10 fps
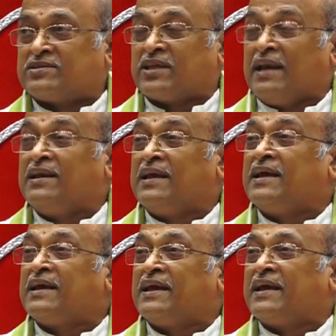తల్లి
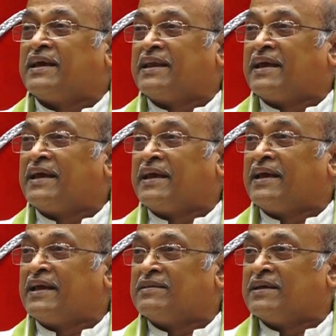నీ
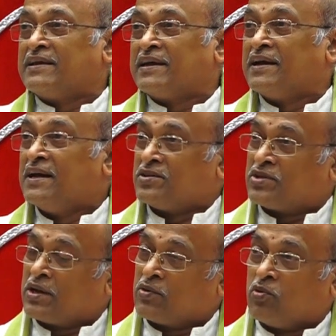దయ
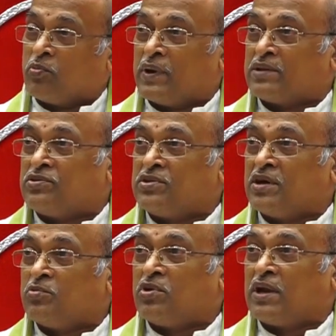తెలుగు
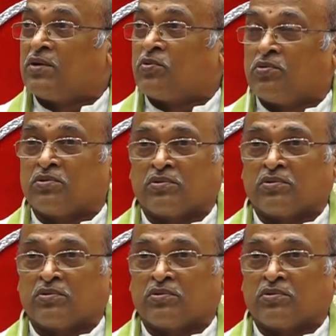పద్యములకు